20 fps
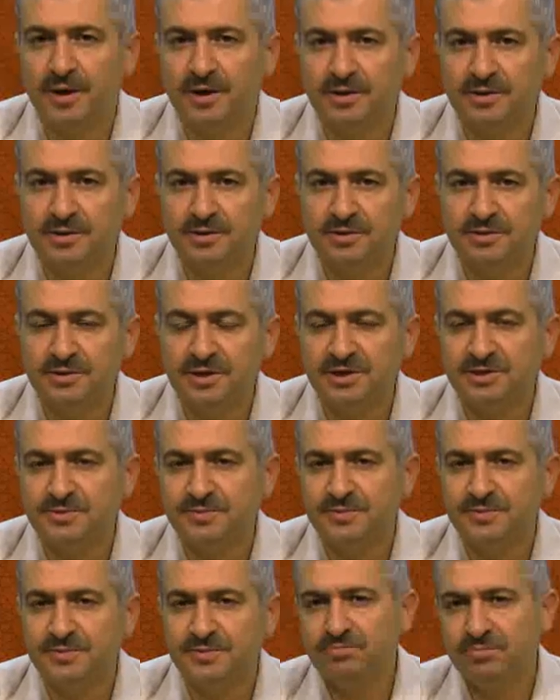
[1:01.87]
Hakk'ı
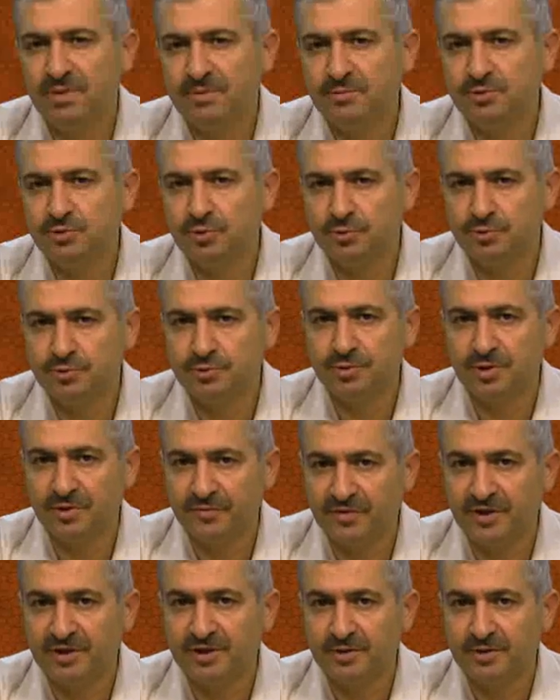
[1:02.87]
tesbih etmemiş olsun
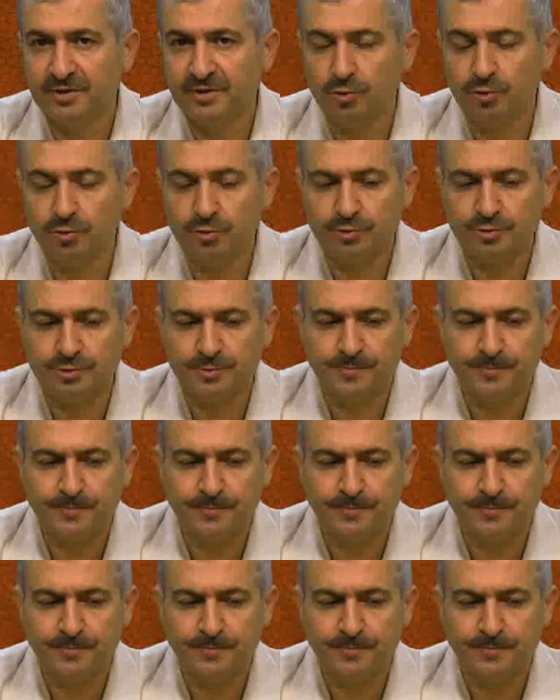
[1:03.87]
ifade buyuruyor.